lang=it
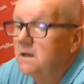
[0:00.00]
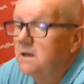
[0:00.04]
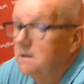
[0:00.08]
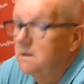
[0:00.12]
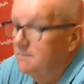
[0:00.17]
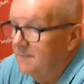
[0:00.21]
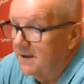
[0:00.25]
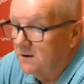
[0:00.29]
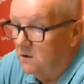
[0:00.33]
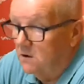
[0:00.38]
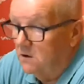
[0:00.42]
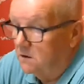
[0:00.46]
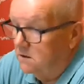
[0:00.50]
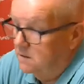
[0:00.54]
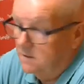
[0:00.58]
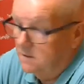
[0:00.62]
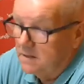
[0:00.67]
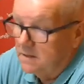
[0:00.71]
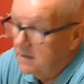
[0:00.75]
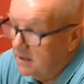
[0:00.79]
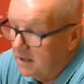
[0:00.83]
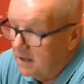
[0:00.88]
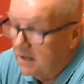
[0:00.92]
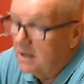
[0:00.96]
però
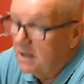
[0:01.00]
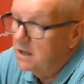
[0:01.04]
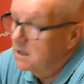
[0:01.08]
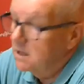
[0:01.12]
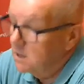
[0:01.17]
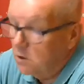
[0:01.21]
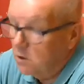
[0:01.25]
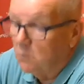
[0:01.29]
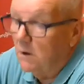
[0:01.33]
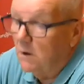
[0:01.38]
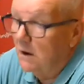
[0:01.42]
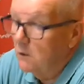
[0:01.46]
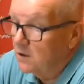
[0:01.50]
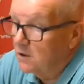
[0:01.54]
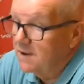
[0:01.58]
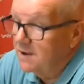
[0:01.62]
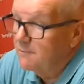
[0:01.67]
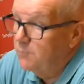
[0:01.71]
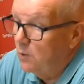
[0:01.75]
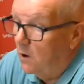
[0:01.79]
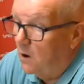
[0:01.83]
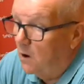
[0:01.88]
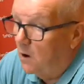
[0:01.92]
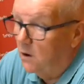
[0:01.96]
quello che può, quello che
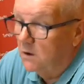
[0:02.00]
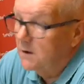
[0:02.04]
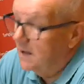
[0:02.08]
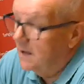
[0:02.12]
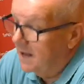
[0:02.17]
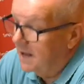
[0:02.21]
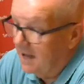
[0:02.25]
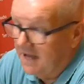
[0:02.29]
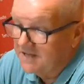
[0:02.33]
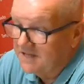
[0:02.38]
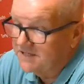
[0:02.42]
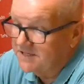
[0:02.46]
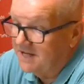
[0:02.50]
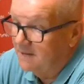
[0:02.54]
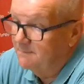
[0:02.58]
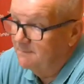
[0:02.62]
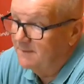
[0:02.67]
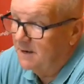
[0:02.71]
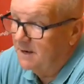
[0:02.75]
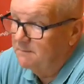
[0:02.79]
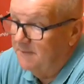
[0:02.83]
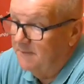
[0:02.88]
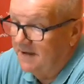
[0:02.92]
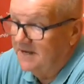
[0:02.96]
può è
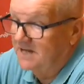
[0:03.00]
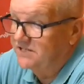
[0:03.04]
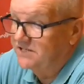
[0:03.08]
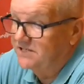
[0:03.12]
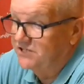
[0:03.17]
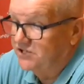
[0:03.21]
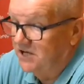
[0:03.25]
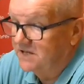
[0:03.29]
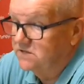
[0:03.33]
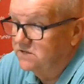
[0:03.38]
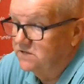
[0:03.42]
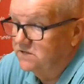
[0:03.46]
sempre ben accetto.